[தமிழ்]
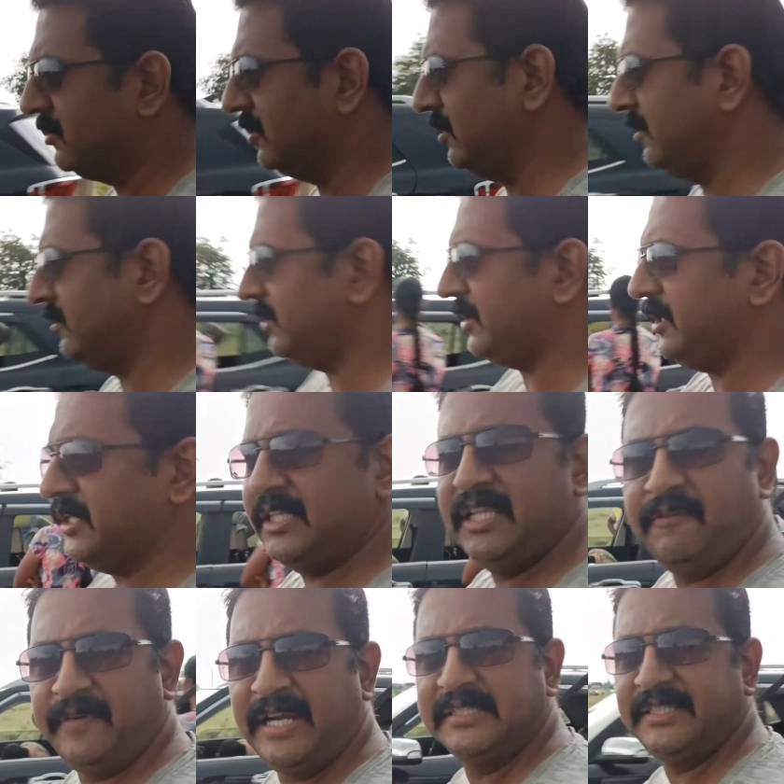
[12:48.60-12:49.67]
ஸோ
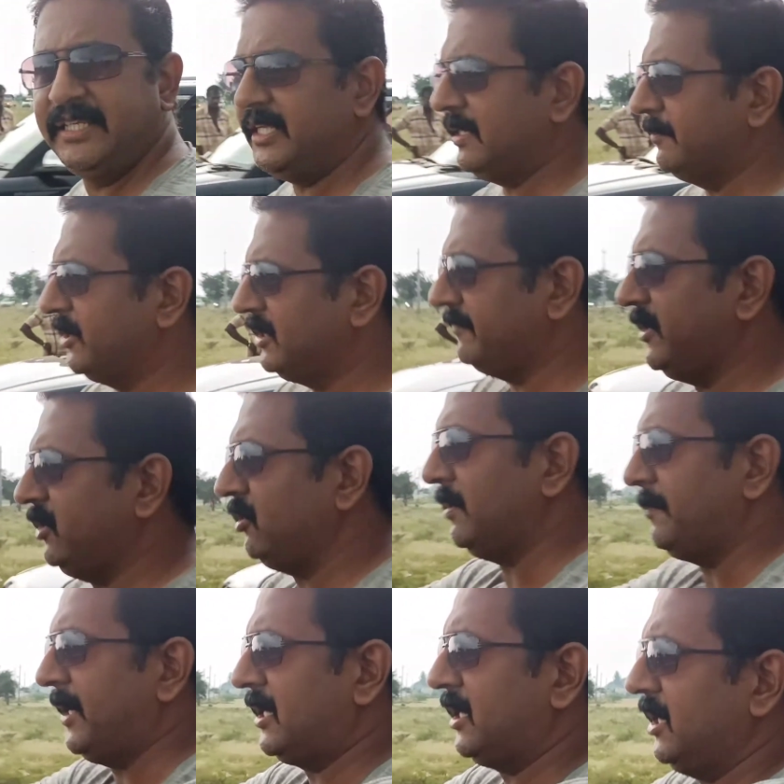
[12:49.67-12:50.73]
இதுதான் ஃப்ரெண்ட்ஸ் இன்றைக்கி நம்ம இந்த
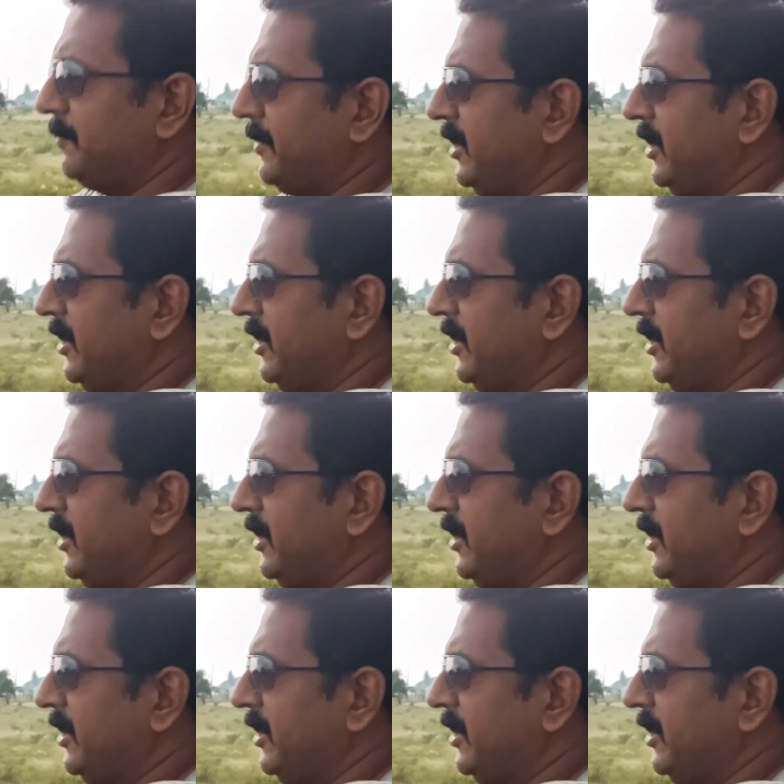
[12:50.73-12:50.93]
வீடியோவில் பார்க்கலாம்